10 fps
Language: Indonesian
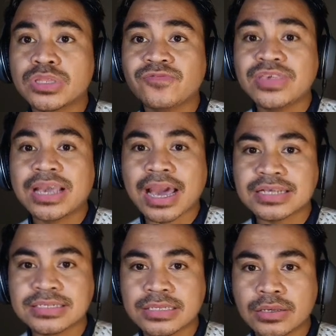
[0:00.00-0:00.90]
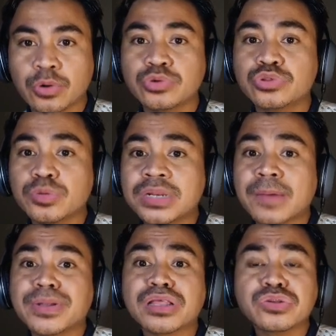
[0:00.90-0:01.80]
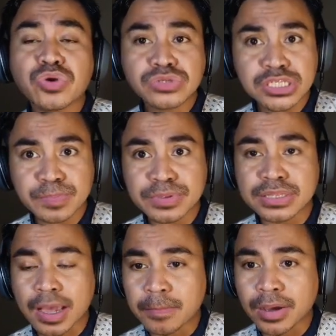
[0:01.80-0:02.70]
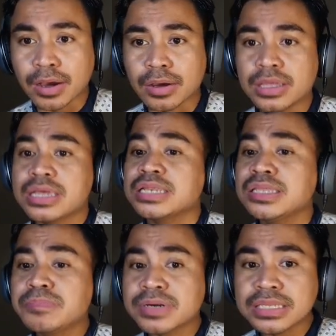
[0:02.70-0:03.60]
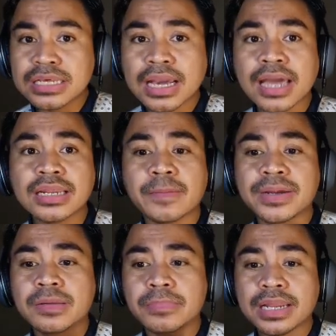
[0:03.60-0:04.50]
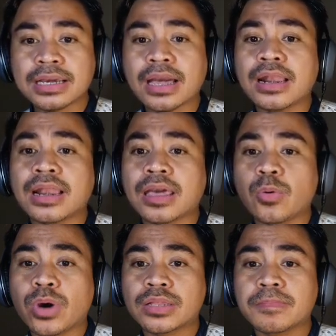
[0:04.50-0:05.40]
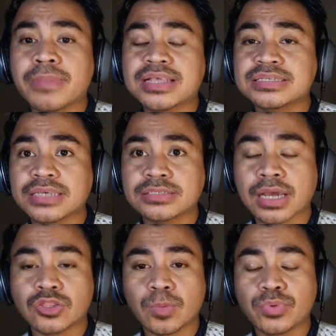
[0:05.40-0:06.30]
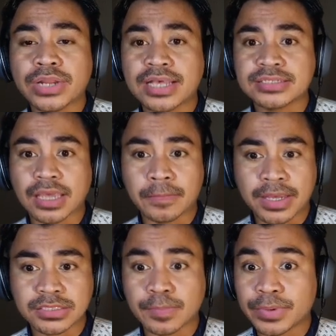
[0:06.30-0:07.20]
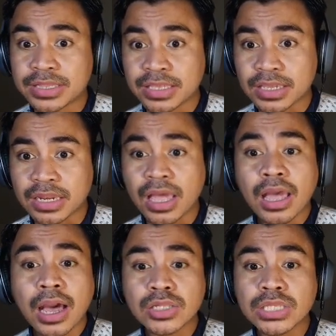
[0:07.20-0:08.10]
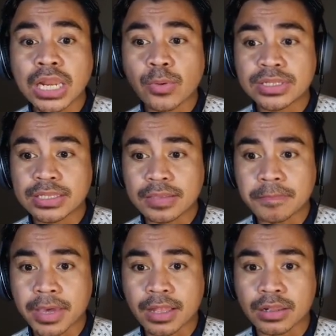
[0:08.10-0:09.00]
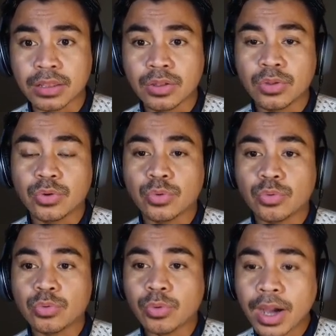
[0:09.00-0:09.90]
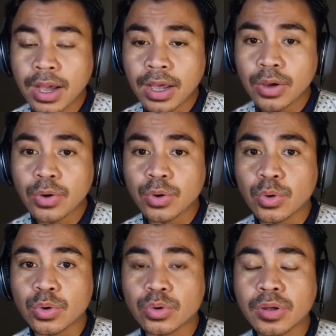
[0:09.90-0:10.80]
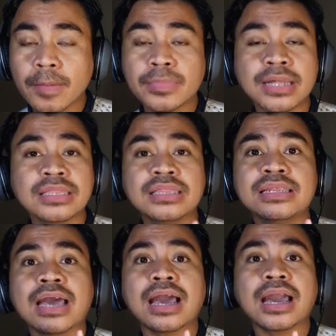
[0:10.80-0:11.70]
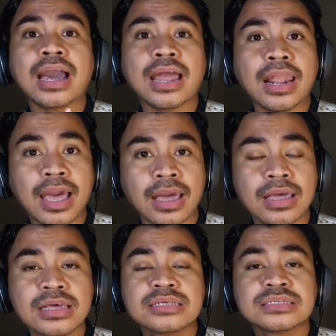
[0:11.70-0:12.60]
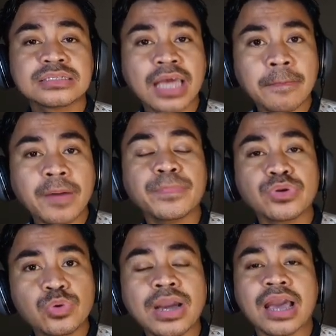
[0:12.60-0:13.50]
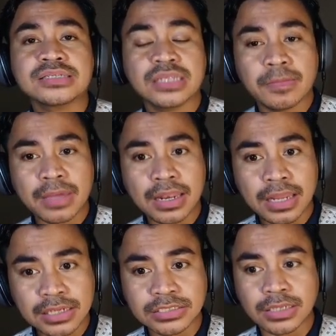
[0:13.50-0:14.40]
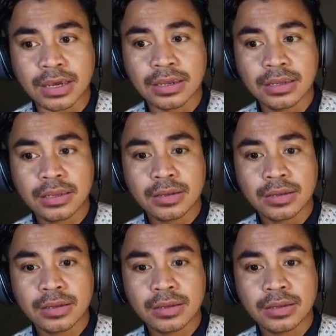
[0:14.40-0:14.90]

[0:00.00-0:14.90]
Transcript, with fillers: notifikasi untuk mendapatkan dosis pertama diberikan kepada mereka lewat message ataupun SMS seperti ini atau lewat email. Wow, berarti tidak kalah sama penduduk asli Malaysia